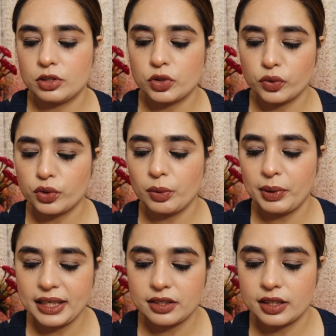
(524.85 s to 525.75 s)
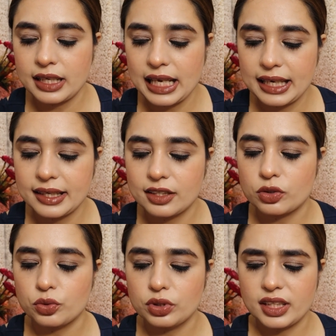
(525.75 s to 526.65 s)
टोन प्लेटेड एलिगेंट
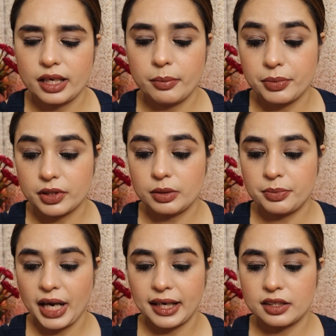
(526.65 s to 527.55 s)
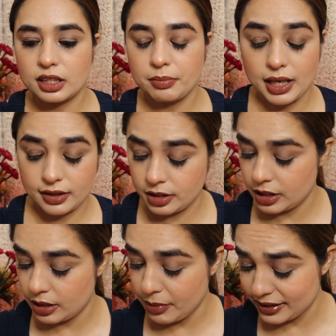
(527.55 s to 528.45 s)
कुंदन एंड पर्ल ब्राइडल माथ
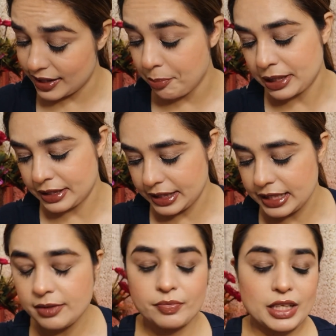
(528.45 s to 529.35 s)
माथा पट्टी